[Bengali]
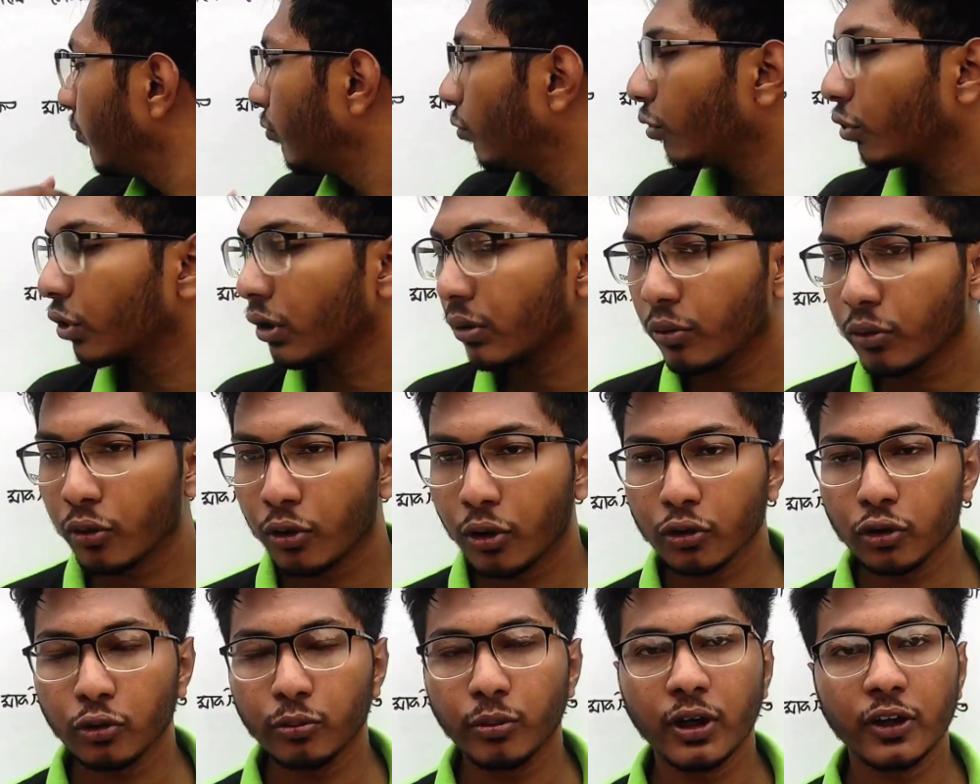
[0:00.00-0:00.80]
ন্যূনতম
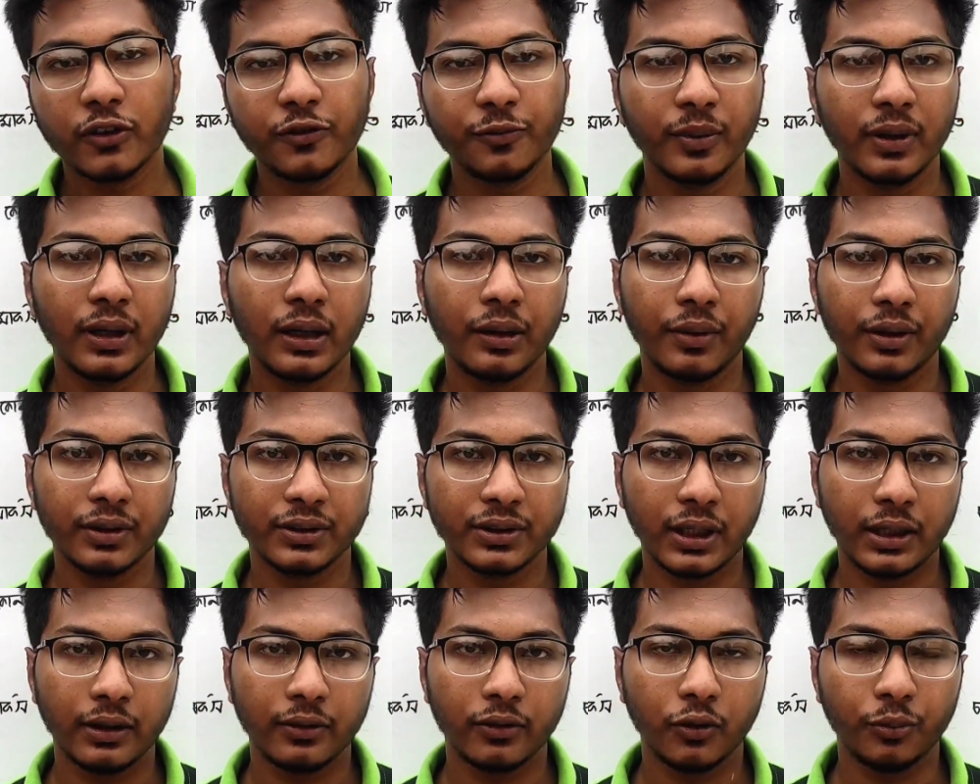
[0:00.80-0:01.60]
কত মার্কস পেলে আমার
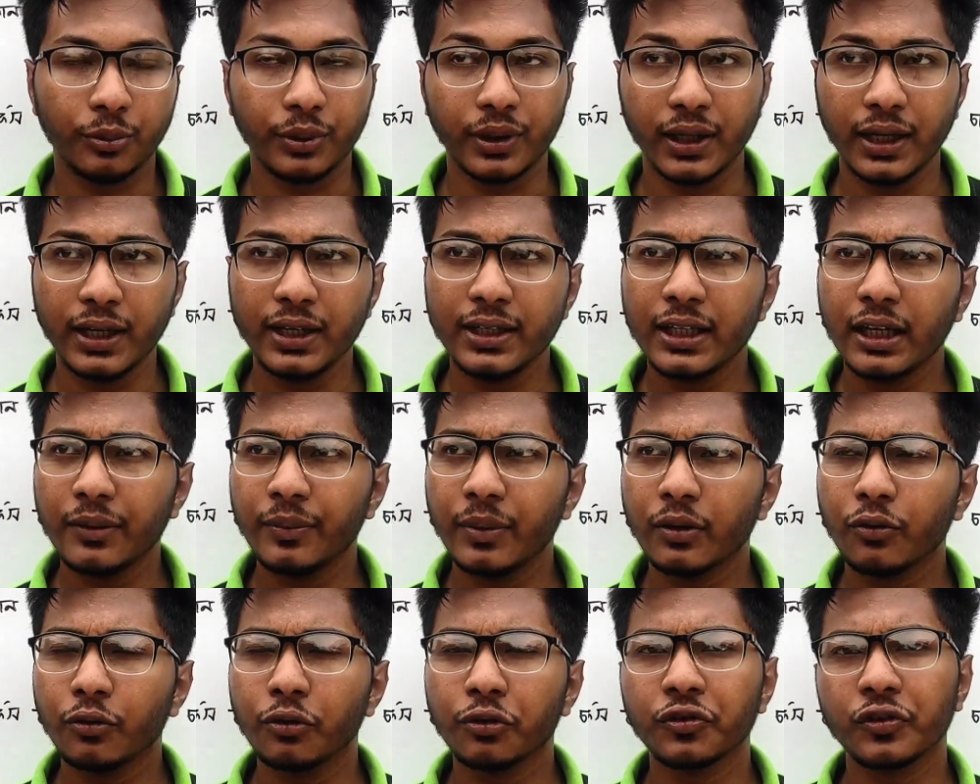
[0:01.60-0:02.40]
চান্স হবে এই
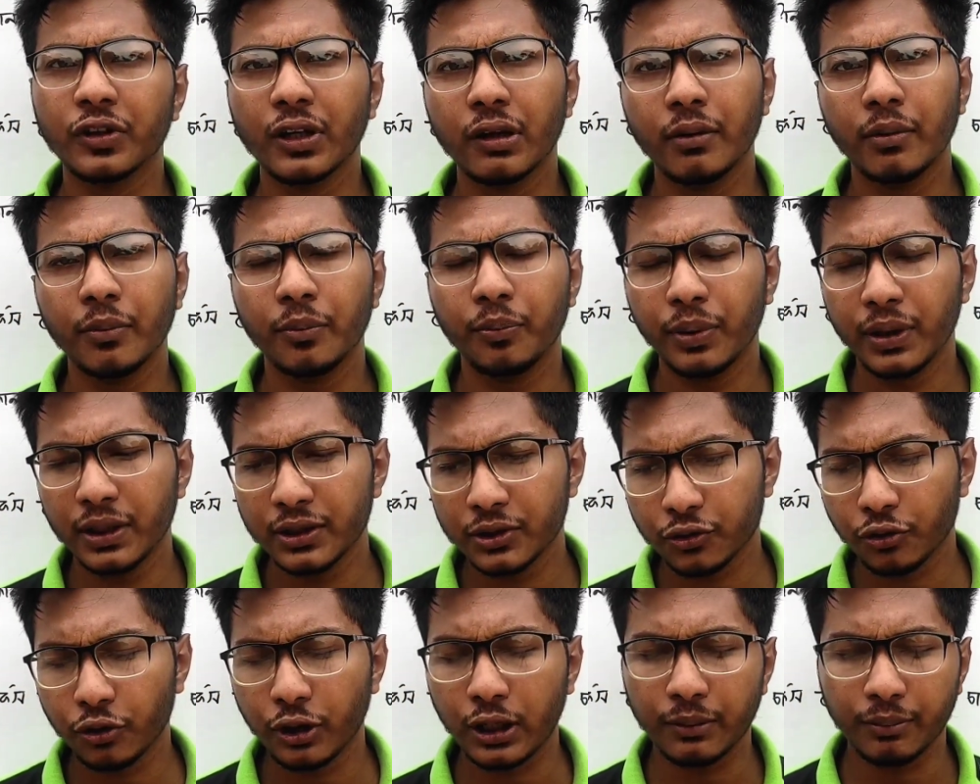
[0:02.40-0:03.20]
টাইপের কোশ্চেন আমি
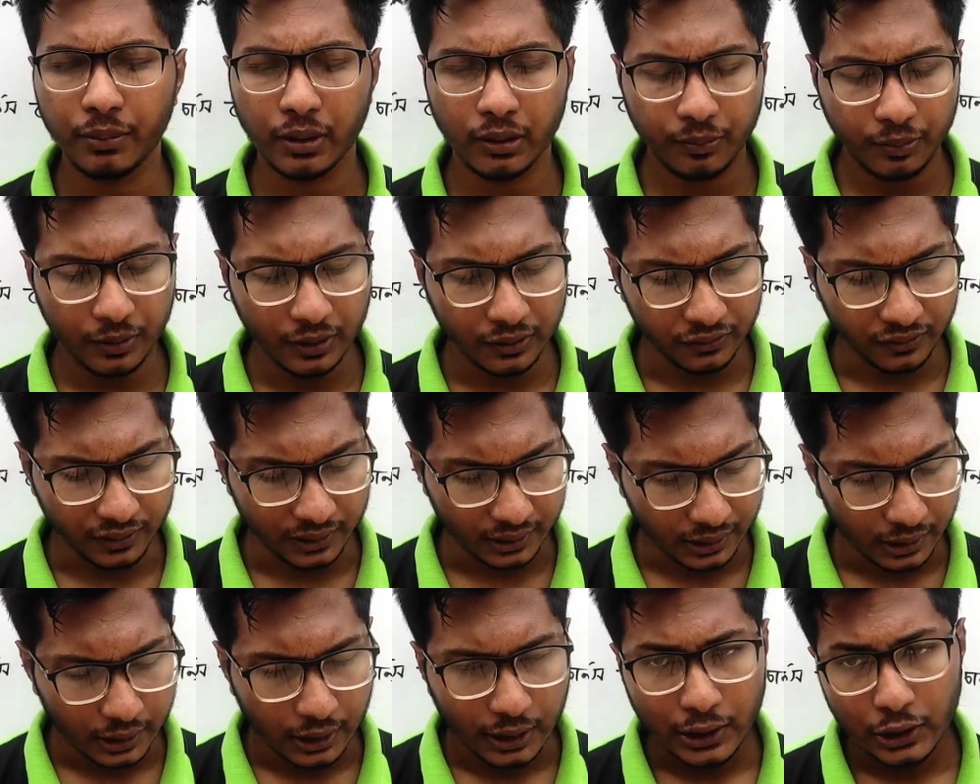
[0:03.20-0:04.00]
বেশ কয়েকবার
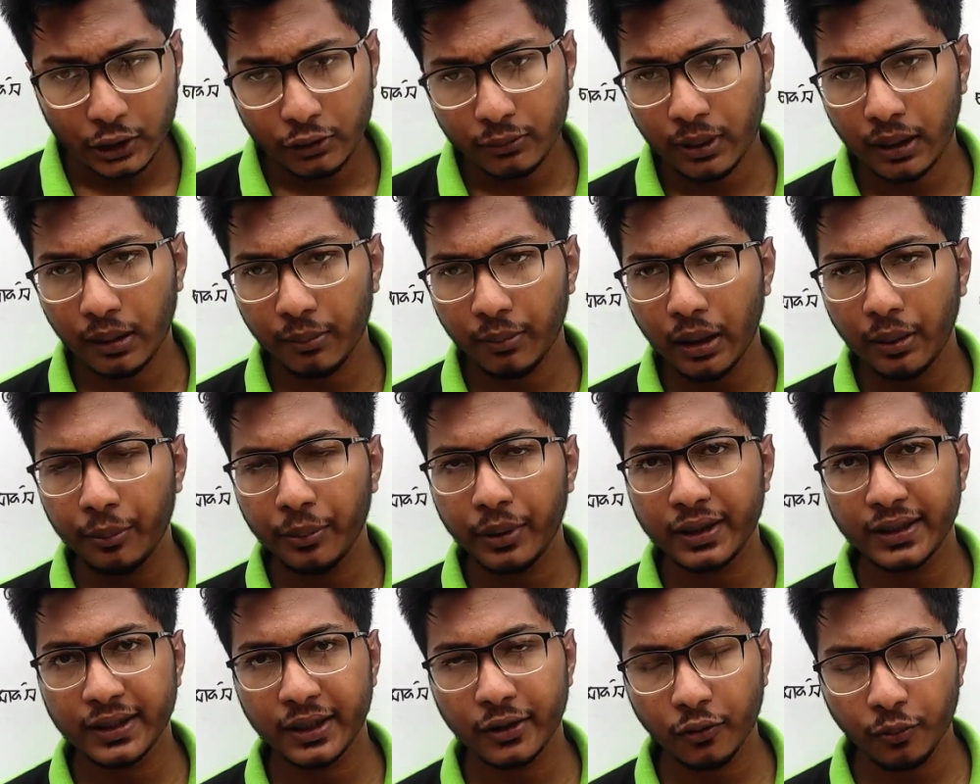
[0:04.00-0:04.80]
পেয়েছি তো ভাবলাম
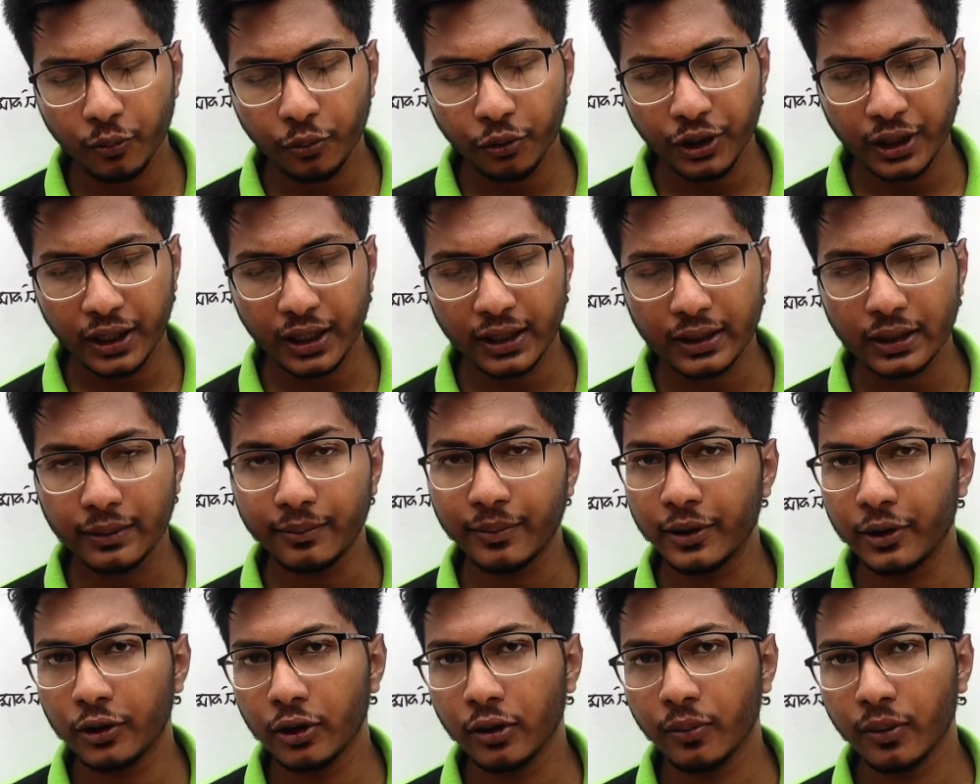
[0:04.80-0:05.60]
এইটার উপরে একটা
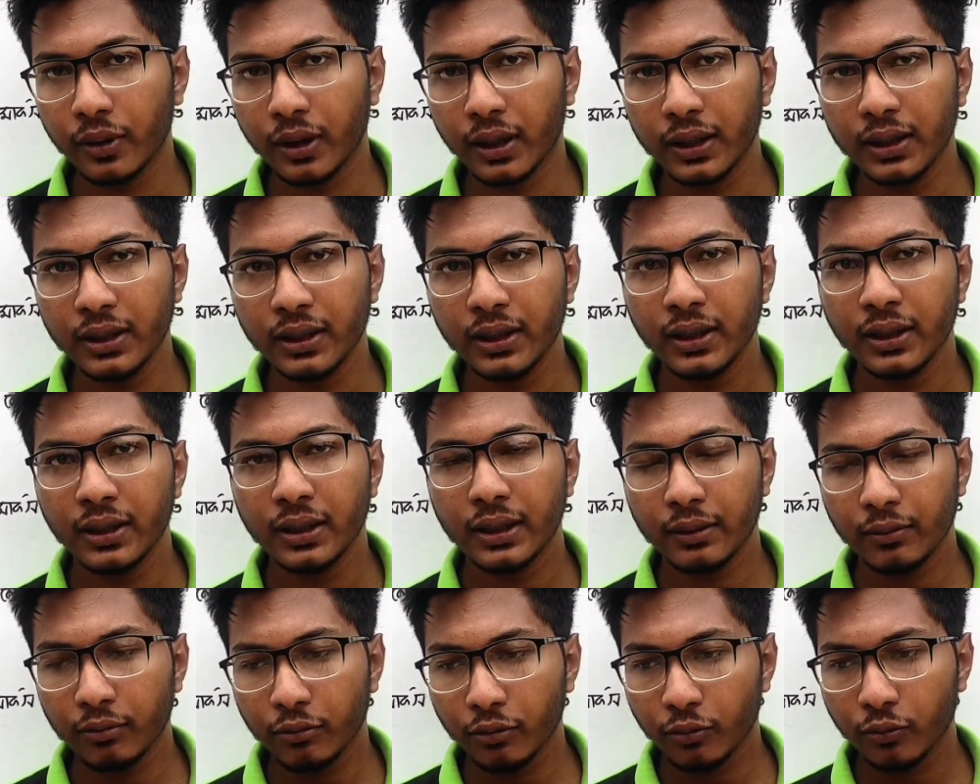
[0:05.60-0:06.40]
ভিডিও বানাই
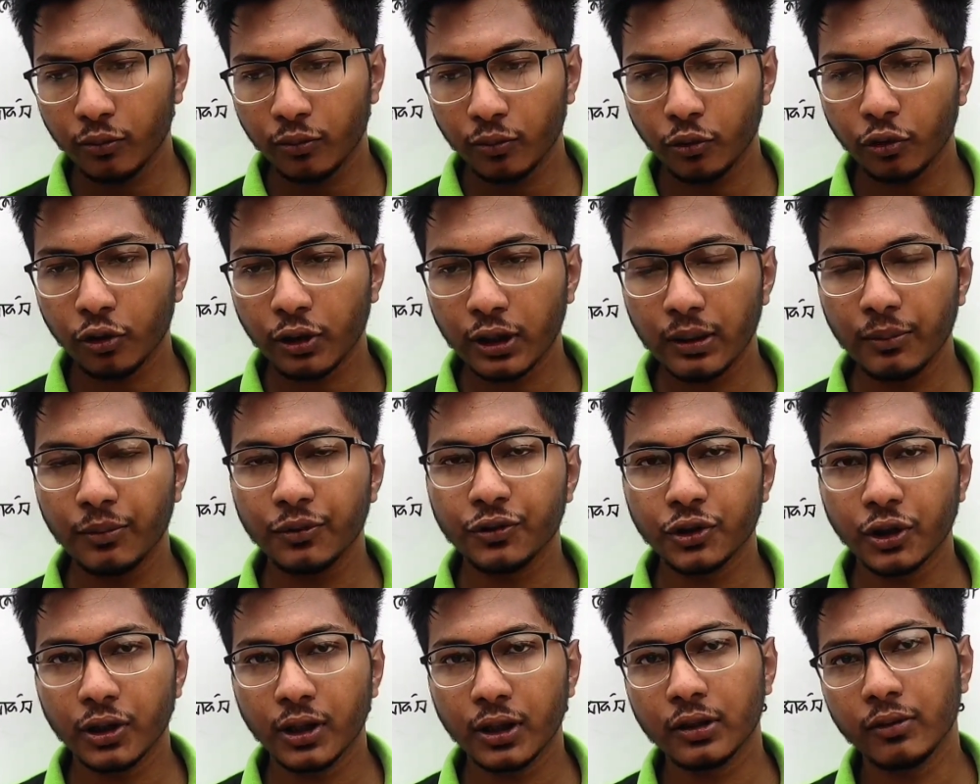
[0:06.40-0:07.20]
এবং টোটাল
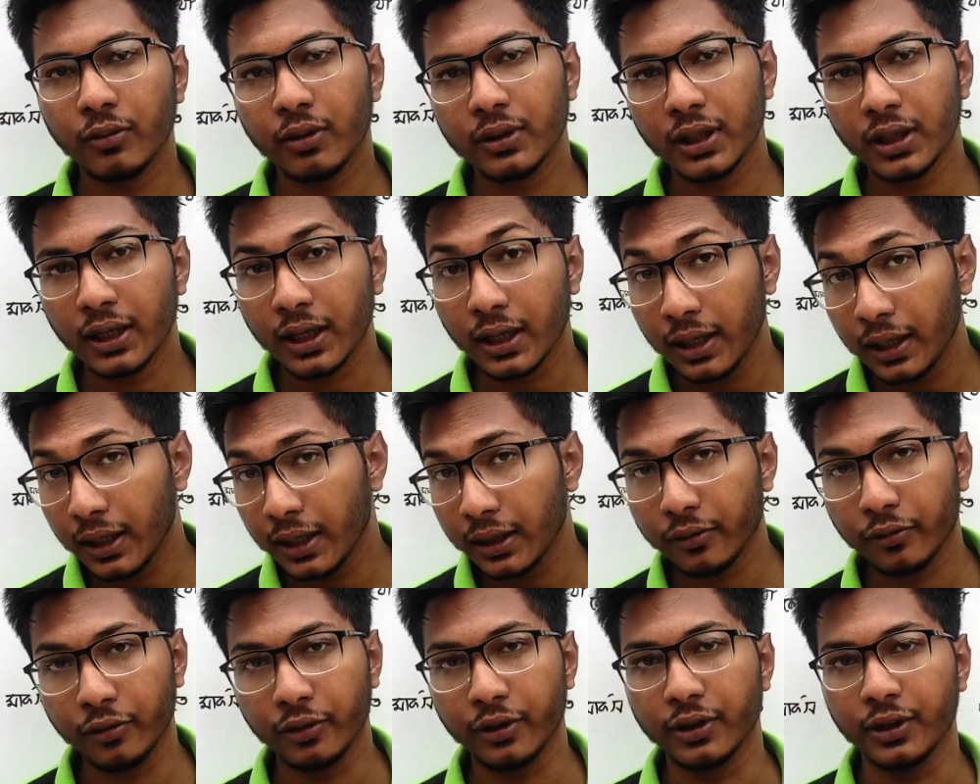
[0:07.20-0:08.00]
বিষয়টা তোমাদের
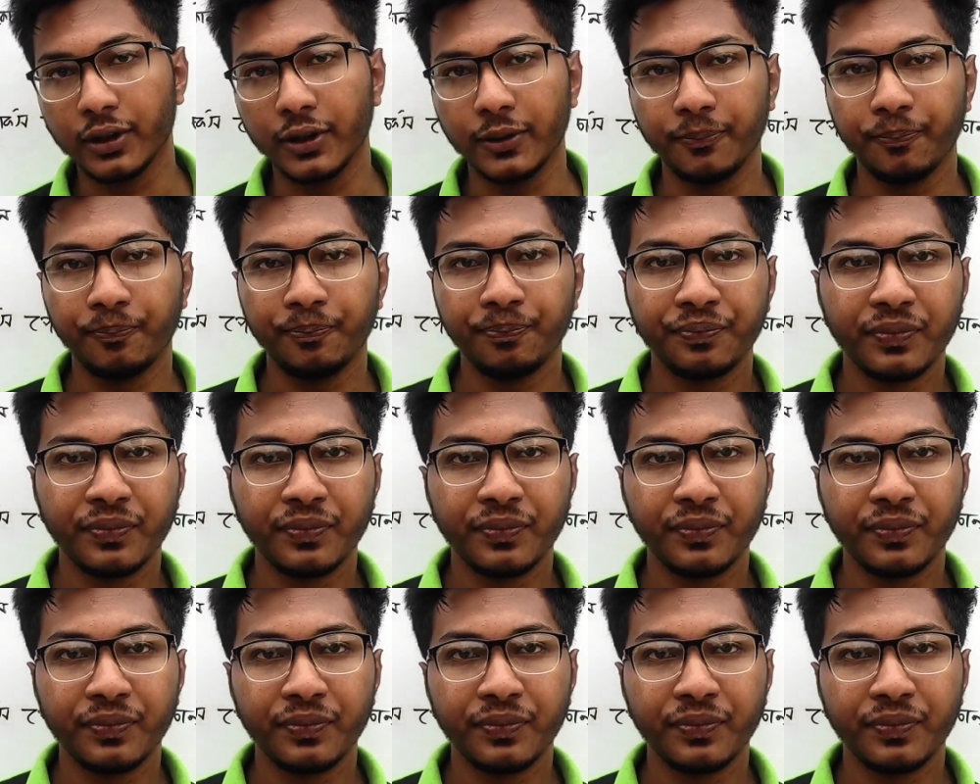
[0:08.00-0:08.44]
ক্লিয়ার করে দিই